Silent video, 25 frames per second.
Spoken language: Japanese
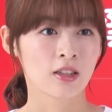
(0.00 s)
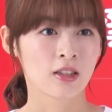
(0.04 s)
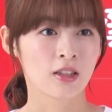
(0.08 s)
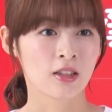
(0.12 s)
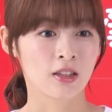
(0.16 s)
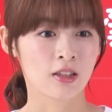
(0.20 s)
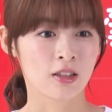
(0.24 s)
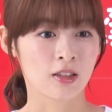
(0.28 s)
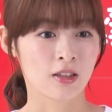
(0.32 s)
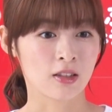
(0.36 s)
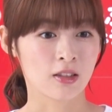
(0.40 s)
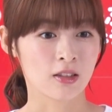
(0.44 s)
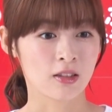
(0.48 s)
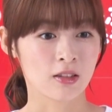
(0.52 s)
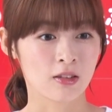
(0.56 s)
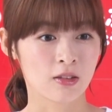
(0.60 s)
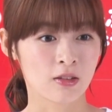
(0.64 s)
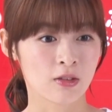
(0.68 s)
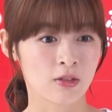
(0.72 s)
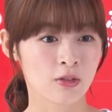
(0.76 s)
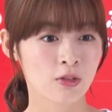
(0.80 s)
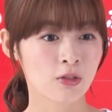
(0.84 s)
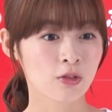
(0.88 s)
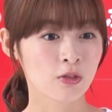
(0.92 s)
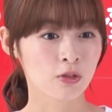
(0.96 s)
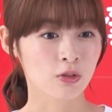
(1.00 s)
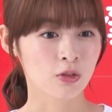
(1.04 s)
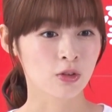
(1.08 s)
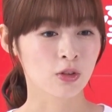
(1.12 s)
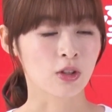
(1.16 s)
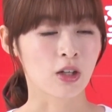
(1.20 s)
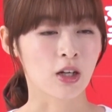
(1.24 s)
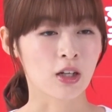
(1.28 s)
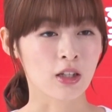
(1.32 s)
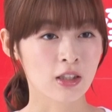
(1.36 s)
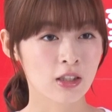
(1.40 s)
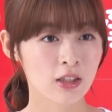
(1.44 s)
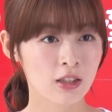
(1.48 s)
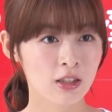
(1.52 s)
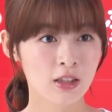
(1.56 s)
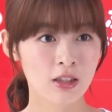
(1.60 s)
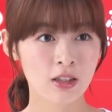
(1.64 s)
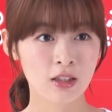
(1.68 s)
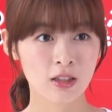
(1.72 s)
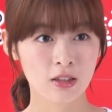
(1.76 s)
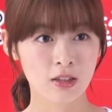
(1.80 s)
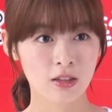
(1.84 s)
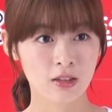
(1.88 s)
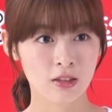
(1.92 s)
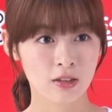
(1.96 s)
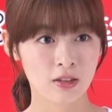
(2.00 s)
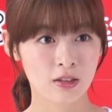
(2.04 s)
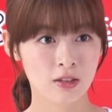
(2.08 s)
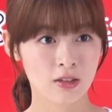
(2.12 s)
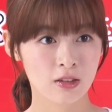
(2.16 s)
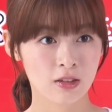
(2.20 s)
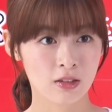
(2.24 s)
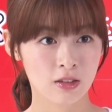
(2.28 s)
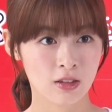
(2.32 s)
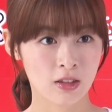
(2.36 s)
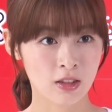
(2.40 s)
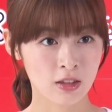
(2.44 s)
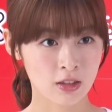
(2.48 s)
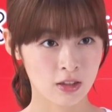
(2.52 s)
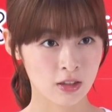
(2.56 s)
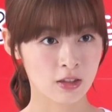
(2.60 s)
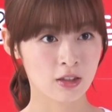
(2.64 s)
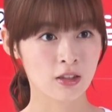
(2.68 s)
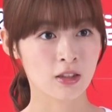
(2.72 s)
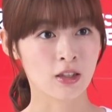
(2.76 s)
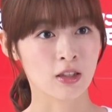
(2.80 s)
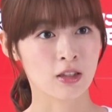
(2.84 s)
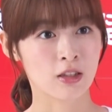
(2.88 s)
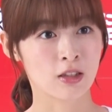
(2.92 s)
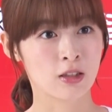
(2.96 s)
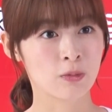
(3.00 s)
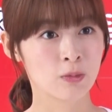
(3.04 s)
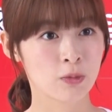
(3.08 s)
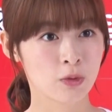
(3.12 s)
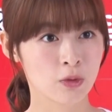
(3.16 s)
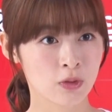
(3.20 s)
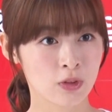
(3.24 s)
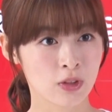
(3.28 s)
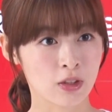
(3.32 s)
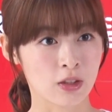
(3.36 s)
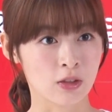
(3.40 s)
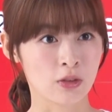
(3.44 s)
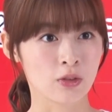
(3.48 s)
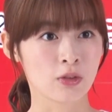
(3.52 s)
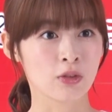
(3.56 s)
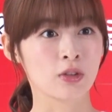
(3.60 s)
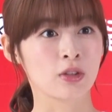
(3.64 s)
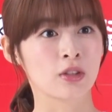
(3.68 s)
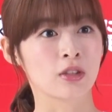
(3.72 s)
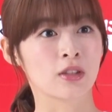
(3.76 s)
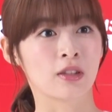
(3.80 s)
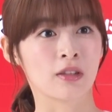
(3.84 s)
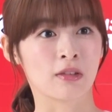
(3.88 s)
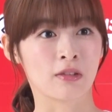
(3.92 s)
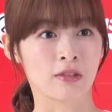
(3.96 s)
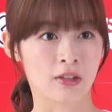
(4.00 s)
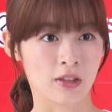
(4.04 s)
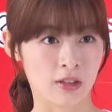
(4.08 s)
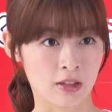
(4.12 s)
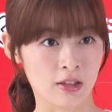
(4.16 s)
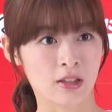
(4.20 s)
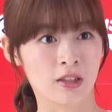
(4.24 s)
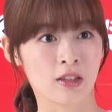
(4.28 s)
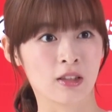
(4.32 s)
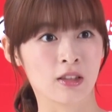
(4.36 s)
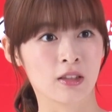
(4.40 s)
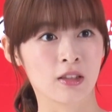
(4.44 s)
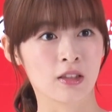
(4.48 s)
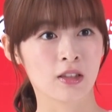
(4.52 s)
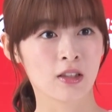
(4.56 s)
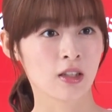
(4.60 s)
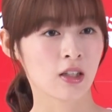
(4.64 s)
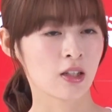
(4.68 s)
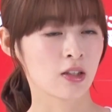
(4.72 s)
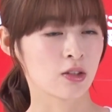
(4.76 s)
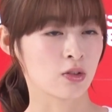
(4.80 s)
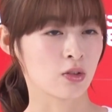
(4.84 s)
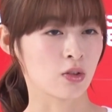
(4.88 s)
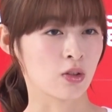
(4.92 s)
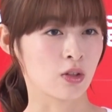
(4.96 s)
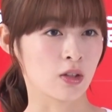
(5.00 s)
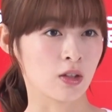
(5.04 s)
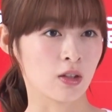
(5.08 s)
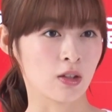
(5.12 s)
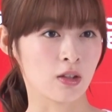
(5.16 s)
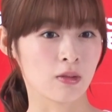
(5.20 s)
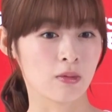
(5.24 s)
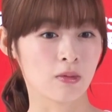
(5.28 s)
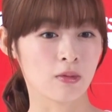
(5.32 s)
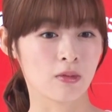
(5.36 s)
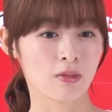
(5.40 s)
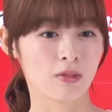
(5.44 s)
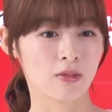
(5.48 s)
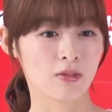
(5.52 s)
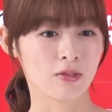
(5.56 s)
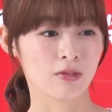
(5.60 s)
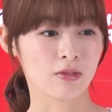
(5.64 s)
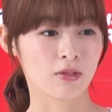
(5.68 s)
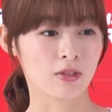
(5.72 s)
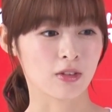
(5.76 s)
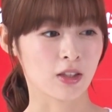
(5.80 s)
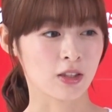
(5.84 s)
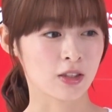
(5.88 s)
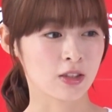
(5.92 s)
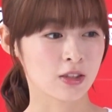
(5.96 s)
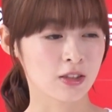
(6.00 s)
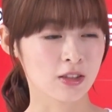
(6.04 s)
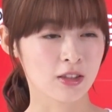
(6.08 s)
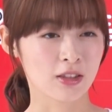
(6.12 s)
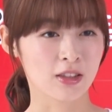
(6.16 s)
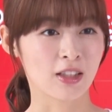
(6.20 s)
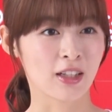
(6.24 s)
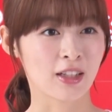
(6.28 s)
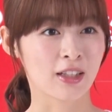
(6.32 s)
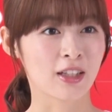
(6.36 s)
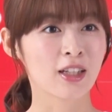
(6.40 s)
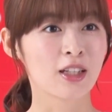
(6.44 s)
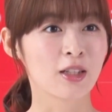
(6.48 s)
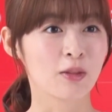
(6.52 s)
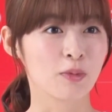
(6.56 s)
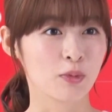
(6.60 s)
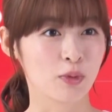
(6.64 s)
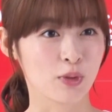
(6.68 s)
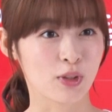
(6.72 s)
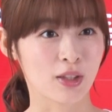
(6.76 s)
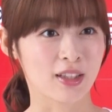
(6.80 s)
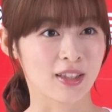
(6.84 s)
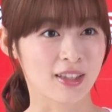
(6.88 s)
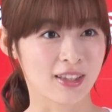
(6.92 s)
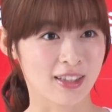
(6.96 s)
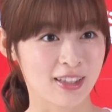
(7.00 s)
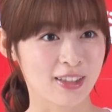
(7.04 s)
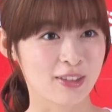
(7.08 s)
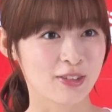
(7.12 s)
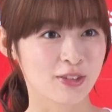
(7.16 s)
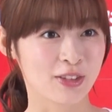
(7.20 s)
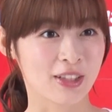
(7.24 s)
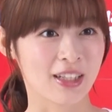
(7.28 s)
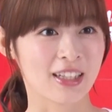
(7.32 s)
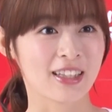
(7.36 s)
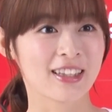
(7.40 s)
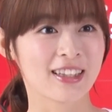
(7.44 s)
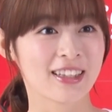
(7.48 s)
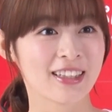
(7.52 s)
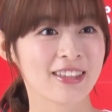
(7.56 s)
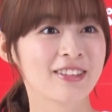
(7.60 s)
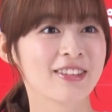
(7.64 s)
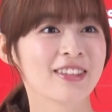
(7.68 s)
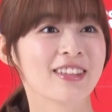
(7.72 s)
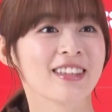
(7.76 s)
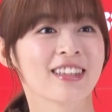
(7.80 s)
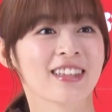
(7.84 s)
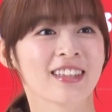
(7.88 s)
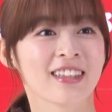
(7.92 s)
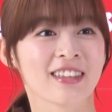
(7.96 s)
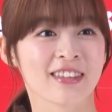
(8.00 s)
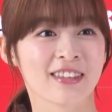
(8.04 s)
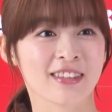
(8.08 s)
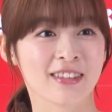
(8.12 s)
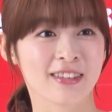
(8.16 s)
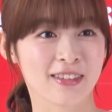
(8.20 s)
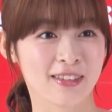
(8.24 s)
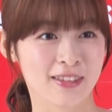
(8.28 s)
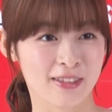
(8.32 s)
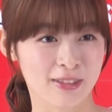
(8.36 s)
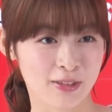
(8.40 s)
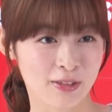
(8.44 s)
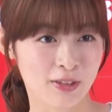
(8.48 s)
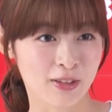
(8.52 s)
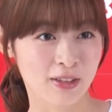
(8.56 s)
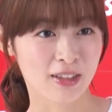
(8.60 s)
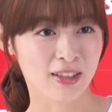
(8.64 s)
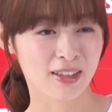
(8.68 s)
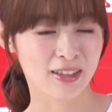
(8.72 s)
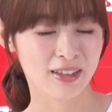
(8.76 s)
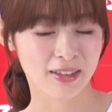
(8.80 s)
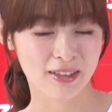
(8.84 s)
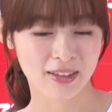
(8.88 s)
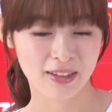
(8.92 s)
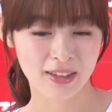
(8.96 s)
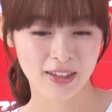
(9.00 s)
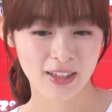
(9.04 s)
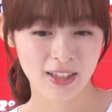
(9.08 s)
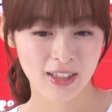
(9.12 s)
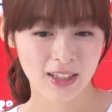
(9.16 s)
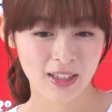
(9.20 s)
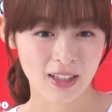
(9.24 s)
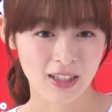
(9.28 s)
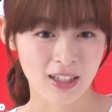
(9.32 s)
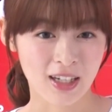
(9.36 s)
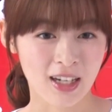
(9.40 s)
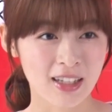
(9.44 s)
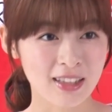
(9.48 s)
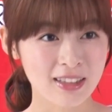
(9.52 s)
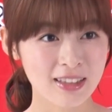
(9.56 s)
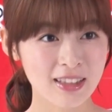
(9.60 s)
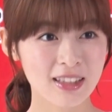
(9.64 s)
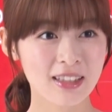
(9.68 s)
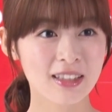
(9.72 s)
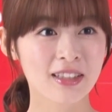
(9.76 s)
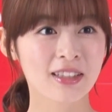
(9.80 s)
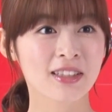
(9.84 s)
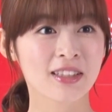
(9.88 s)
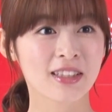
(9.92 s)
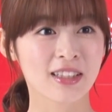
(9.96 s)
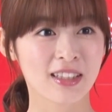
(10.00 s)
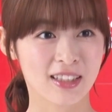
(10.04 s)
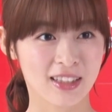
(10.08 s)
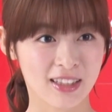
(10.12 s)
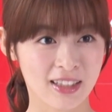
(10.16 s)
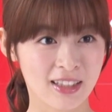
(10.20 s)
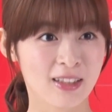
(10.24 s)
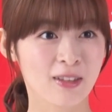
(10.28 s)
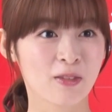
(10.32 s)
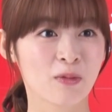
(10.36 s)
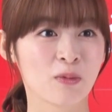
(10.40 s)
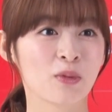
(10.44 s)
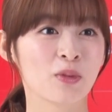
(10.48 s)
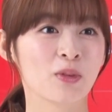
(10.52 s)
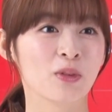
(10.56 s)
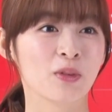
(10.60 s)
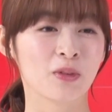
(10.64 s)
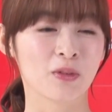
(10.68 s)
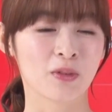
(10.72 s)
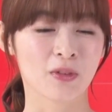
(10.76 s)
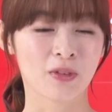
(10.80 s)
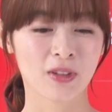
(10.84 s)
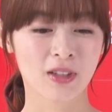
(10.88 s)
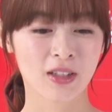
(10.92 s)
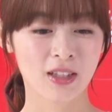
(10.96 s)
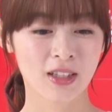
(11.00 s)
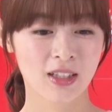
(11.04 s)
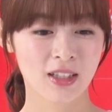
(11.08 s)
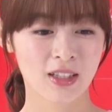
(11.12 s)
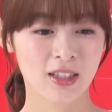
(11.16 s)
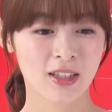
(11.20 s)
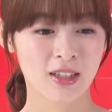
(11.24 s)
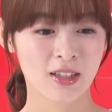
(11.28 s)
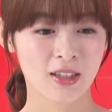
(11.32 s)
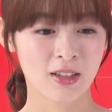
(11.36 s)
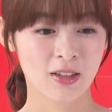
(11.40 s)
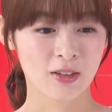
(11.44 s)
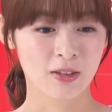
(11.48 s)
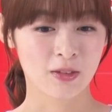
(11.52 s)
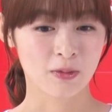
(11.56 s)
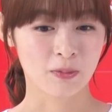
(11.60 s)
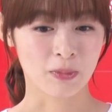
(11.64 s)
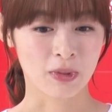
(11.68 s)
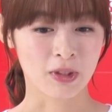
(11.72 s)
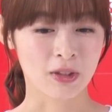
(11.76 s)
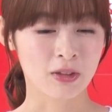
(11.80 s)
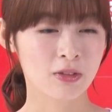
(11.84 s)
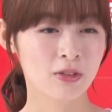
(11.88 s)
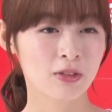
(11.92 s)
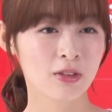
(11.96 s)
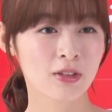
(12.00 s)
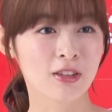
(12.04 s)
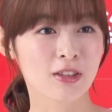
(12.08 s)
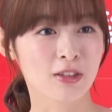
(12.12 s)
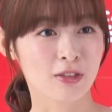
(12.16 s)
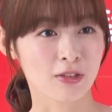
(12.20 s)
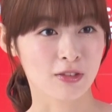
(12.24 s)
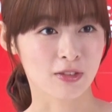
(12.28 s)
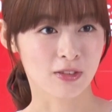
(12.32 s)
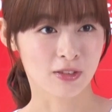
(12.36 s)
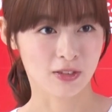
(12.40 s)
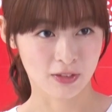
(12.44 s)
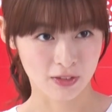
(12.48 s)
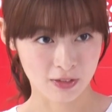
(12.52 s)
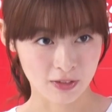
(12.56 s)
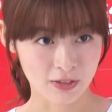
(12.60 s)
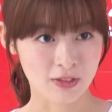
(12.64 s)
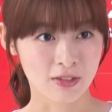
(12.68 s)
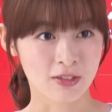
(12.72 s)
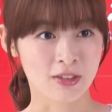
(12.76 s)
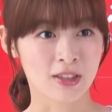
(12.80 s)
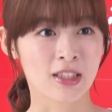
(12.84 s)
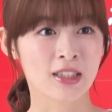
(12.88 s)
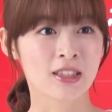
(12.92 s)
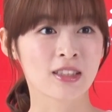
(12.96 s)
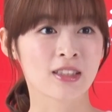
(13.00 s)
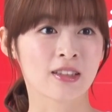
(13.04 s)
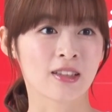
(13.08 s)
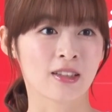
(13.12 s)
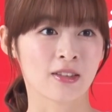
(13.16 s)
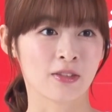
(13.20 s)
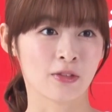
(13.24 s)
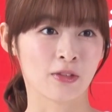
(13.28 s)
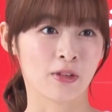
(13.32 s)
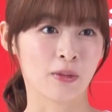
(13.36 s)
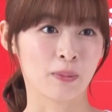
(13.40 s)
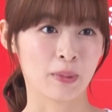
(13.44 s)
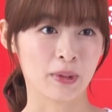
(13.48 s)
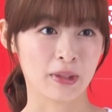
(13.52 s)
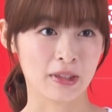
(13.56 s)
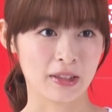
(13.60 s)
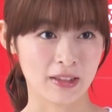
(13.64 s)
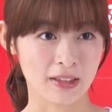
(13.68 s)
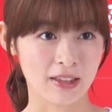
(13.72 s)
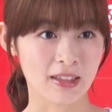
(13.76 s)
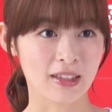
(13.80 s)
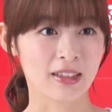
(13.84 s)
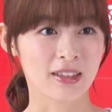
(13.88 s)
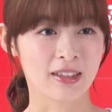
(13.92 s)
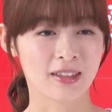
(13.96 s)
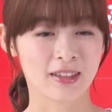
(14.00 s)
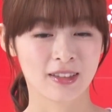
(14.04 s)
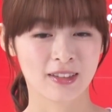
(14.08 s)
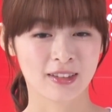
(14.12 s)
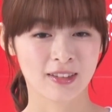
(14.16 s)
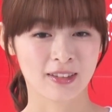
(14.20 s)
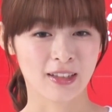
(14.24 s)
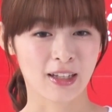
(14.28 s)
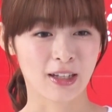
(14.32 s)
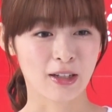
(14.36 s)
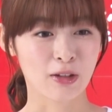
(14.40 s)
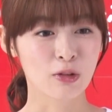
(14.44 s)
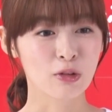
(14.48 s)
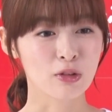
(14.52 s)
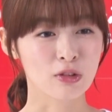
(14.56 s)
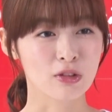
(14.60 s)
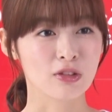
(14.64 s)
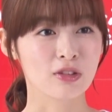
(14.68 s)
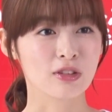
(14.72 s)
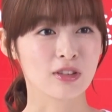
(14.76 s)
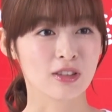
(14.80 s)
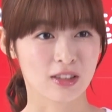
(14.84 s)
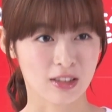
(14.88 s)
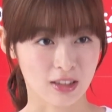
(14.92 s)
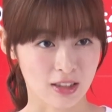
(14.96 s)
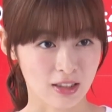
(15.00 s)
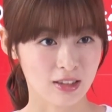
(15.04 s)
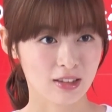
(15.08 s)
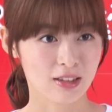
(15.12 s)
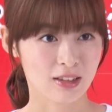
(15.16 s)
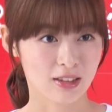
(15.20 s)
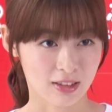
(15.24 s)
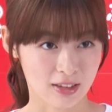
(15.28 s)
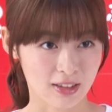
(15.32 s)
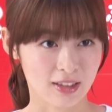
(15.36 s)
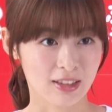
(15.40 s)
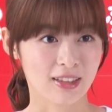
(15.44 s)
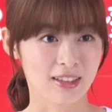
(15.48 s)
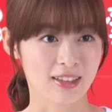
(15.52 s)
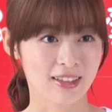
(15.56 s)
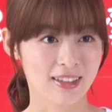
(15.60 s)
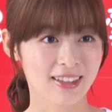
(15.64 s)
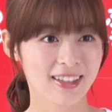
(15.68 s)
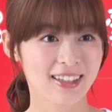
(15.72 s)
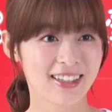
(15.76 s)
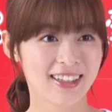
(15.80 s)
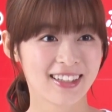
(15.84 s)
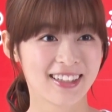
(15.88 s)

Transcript: で本当に楽器簡単な楽器もなんか用意してくれて、それで私だけに向かって歌ってくれたんです。それが感激しちゃって、もうびっくりと嬉しさのあまりに大号泣しちゃって